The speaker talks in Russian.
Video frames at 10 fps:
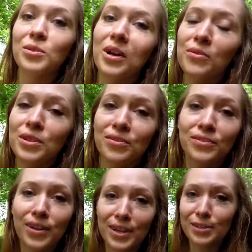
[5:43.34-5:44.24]
У кого-то во
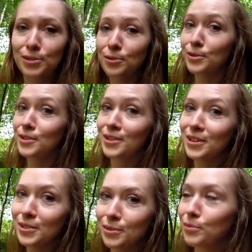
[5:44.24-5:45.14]
дворе сосны
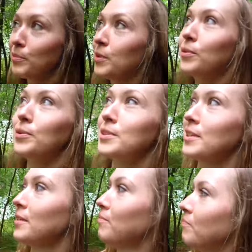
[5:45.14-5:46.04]
растут,
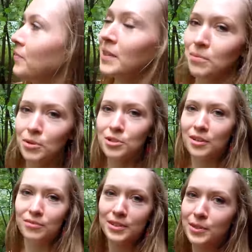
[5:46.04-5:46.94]
березки.
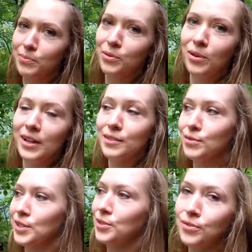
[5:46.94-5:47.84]
Можно выйти погулять
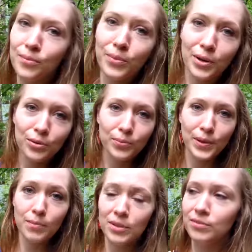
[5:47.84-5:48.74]
в сосновом бару,
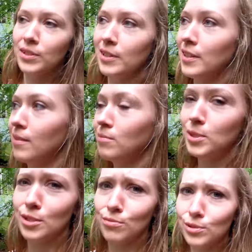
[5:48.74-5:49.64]
прямо не выходя
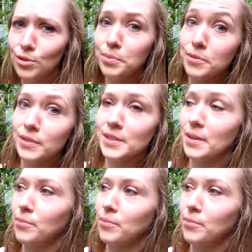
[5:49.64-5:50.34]
за свой собственный